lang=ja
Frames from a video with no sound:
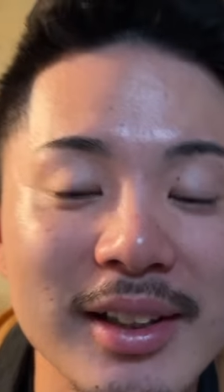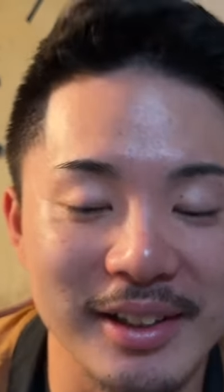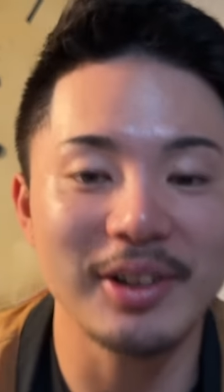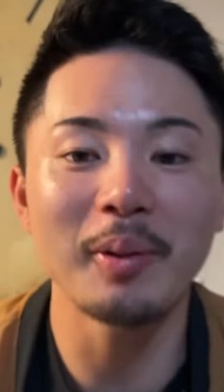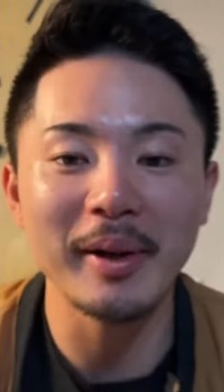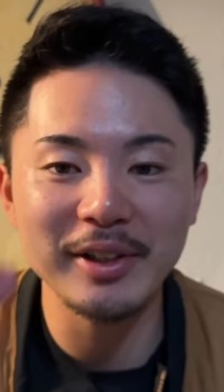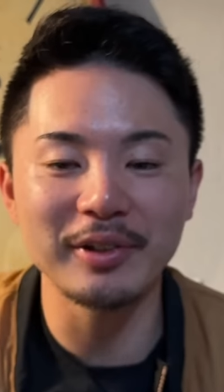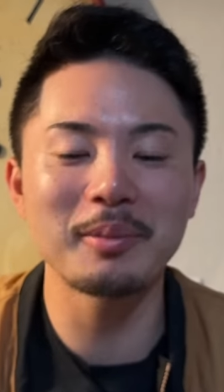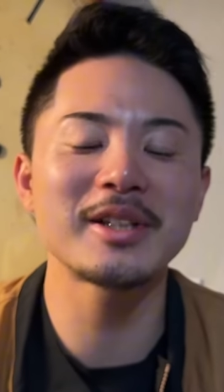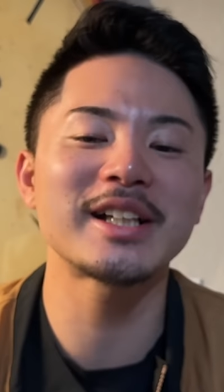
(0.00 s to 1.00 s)
5万人
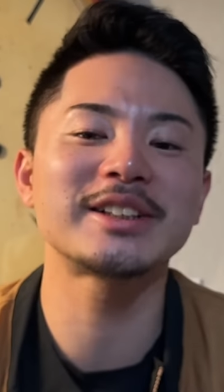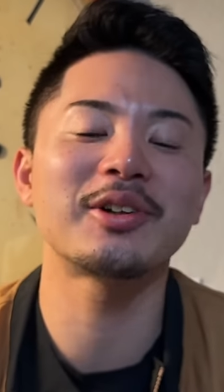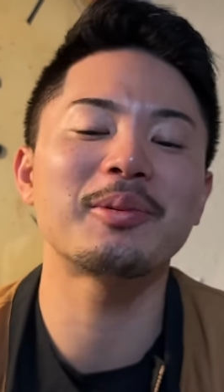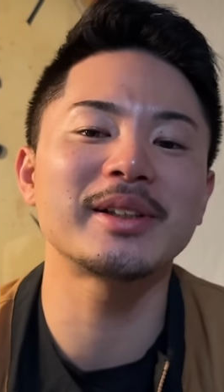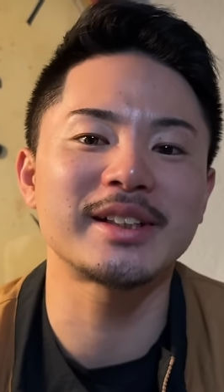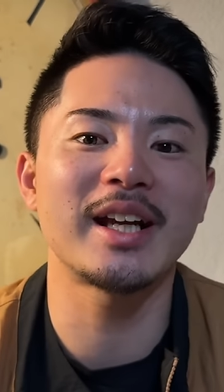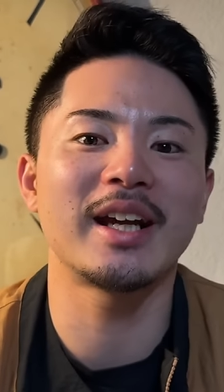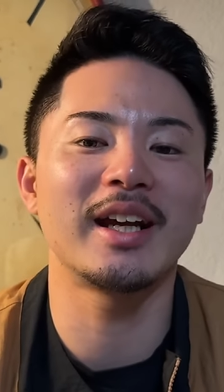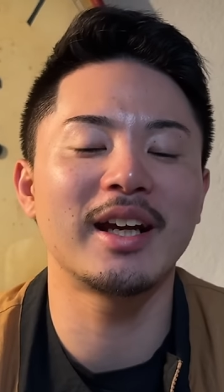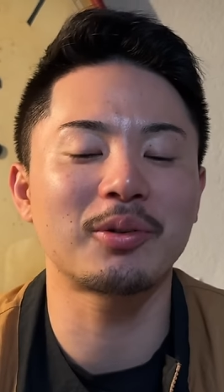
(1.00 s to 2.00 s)
をね、目指しておりまし
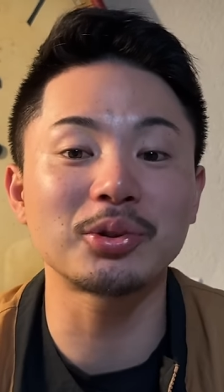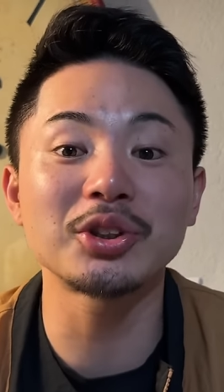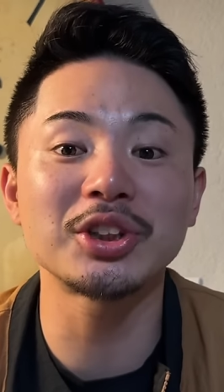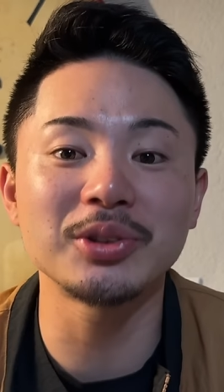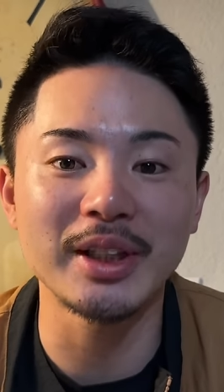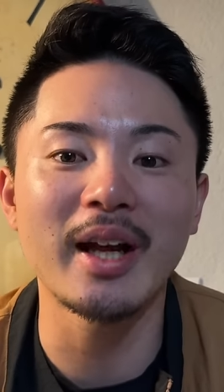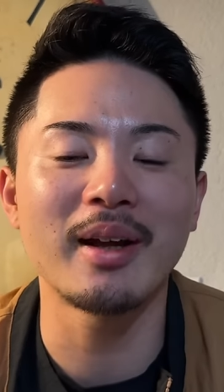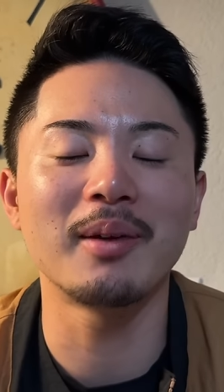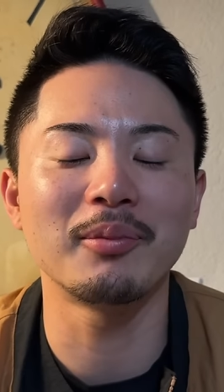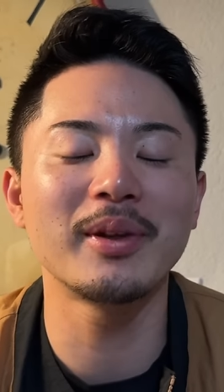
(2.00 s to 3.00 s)
て、えー、今年中にね、
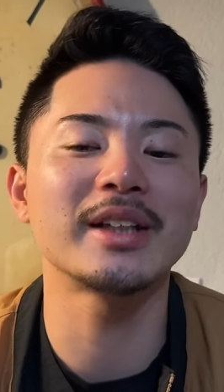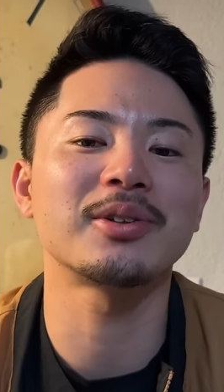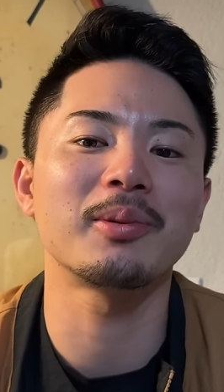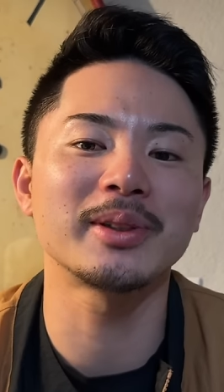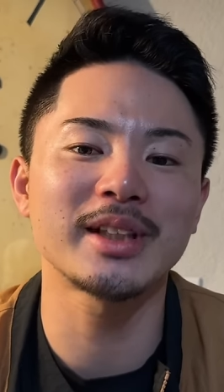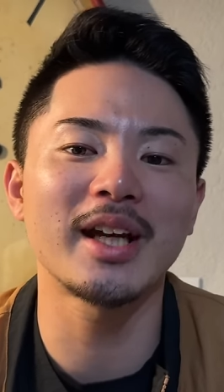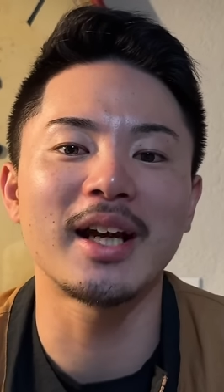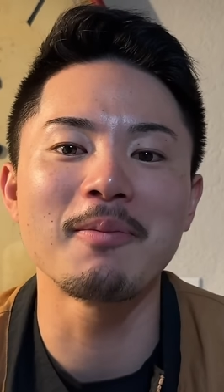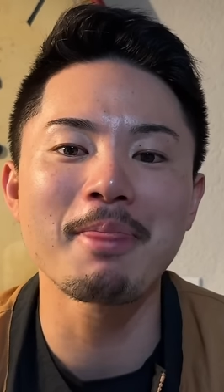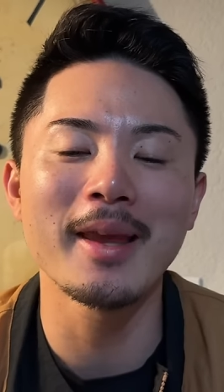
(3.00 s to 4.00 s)
えー、目指しておりまし
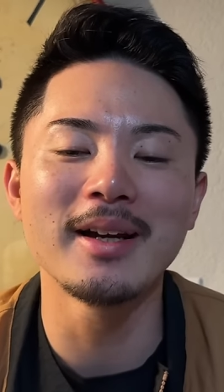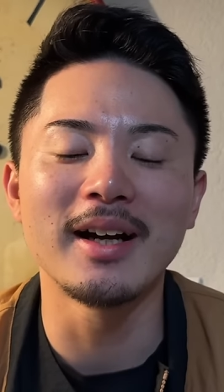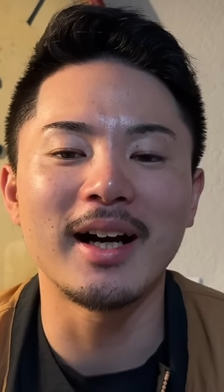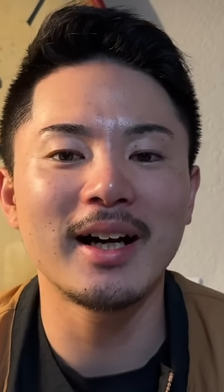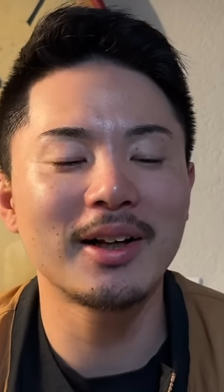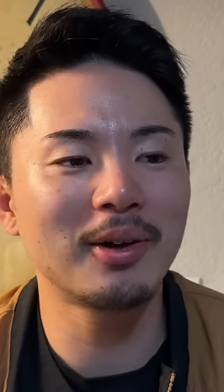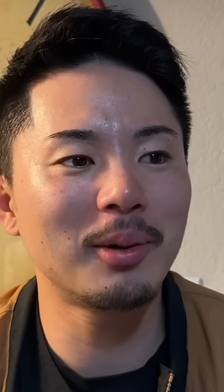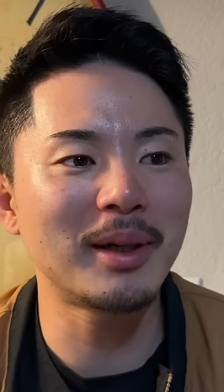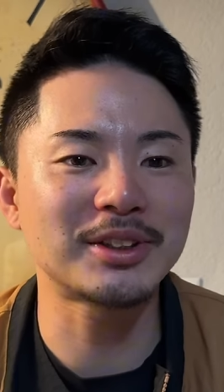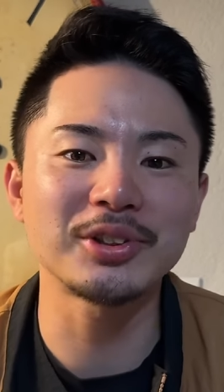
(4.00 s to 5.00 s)
て、あ
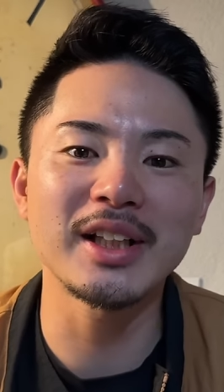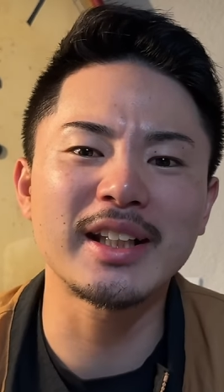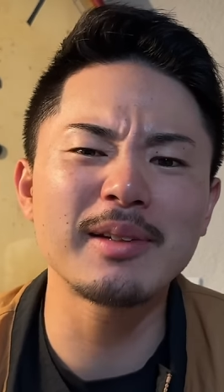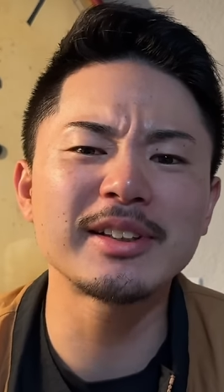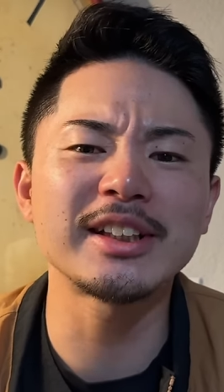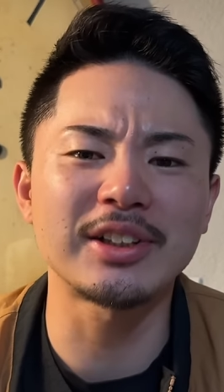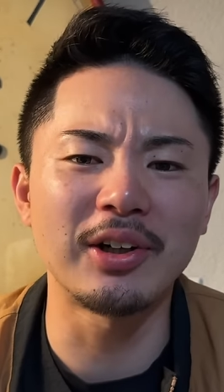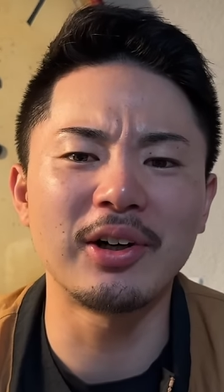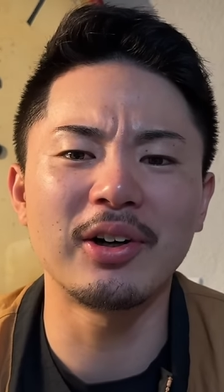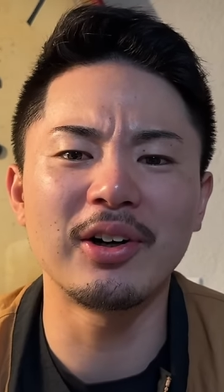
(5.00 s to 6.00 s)
の、まあ、正直厳しい
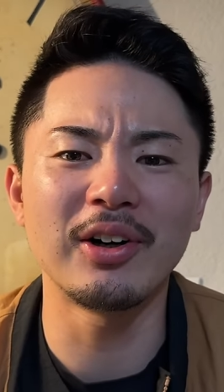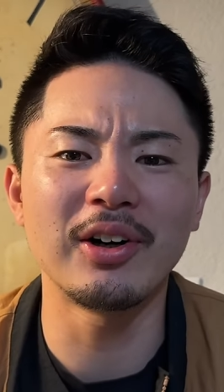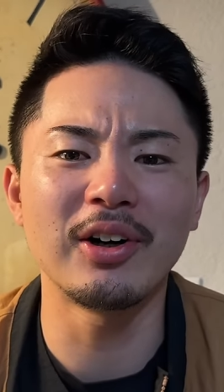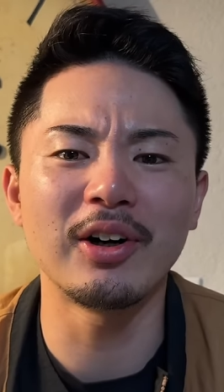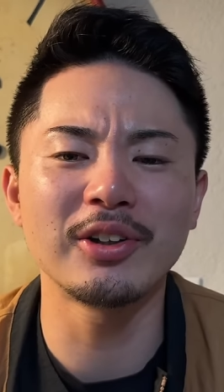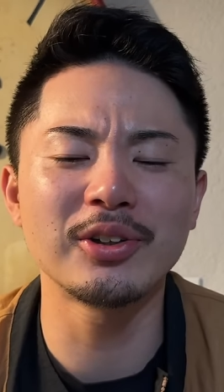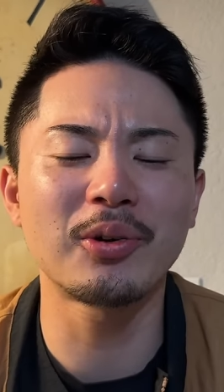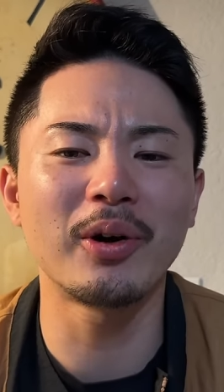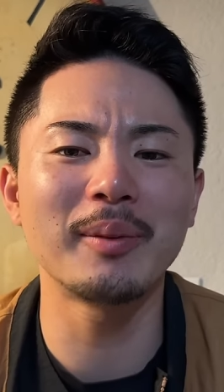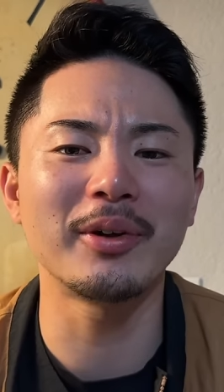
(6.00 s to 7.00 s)
という
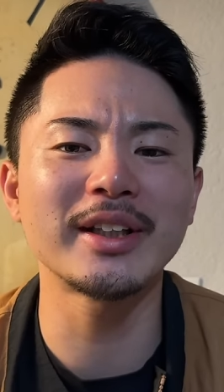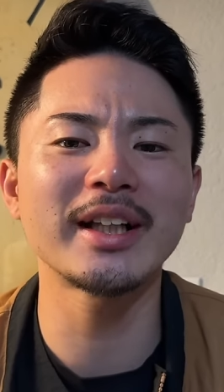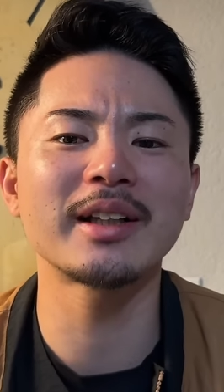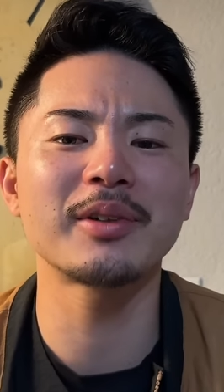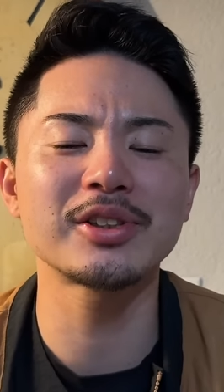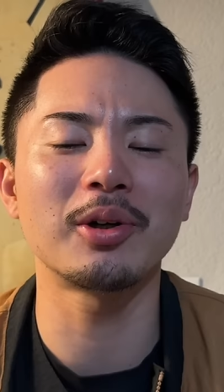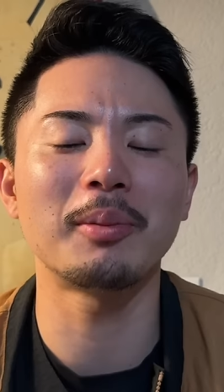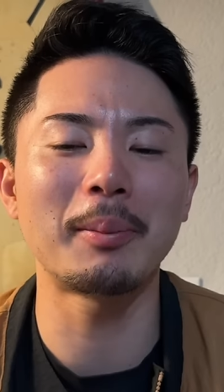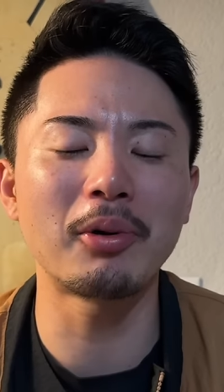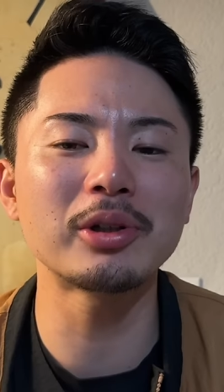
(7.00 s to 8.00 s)
声もいただいてますと、
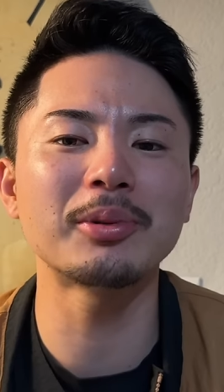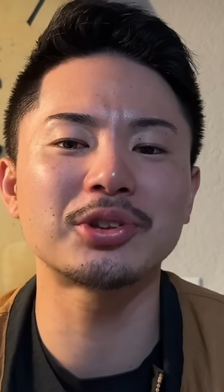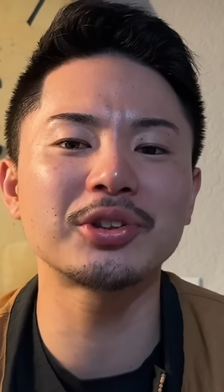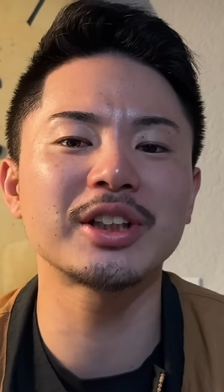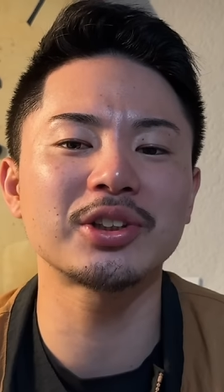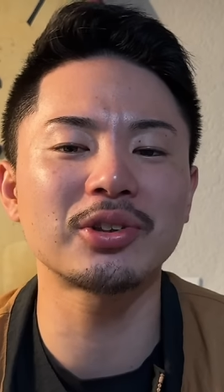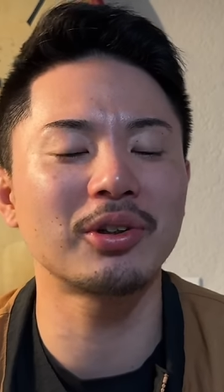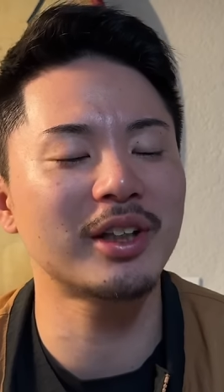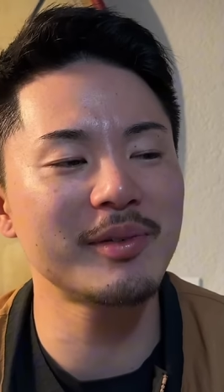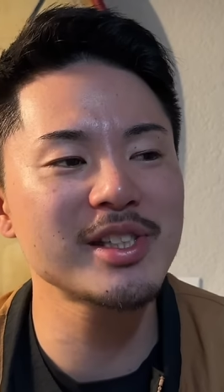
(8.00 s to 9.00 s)
まあ、僕も正直ちょっ
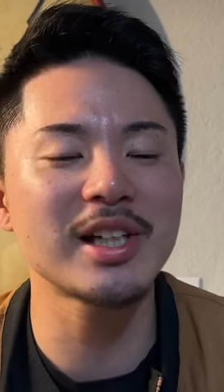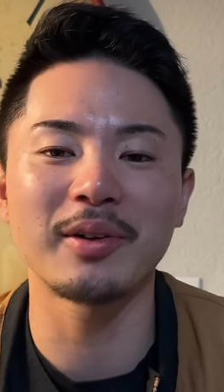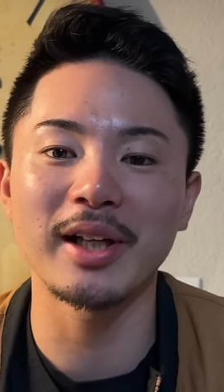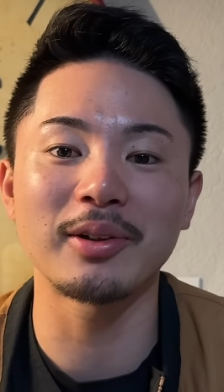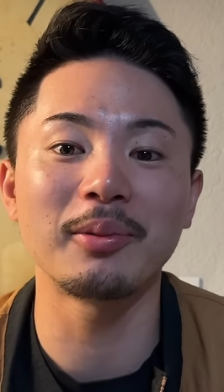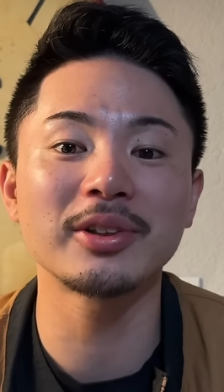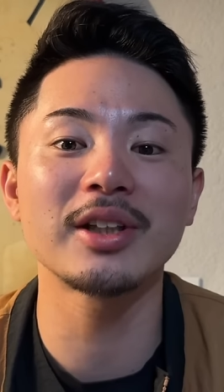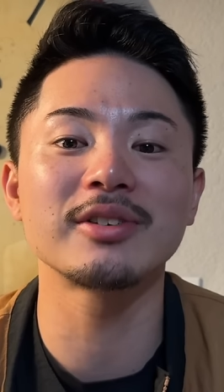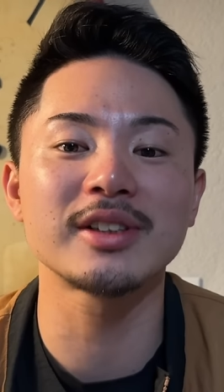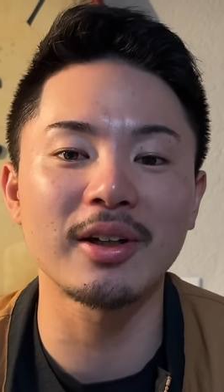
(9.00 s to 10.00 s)
と厳しいやろうなと思っ
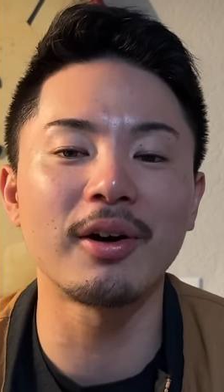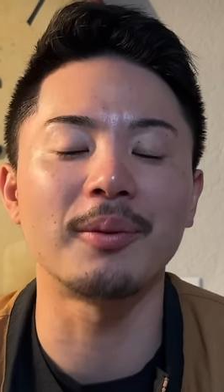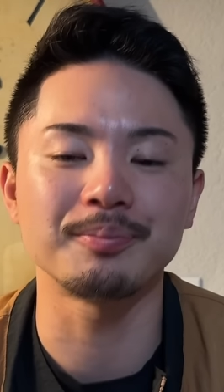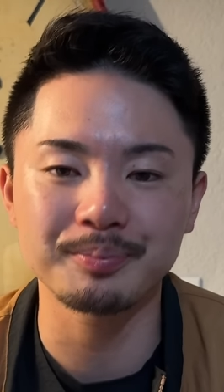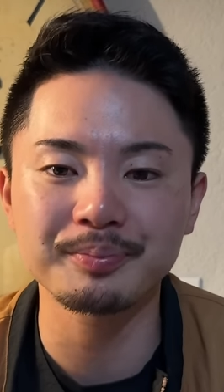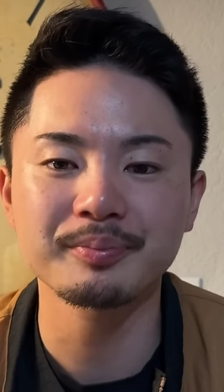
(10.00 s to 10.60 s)
てるんですけど、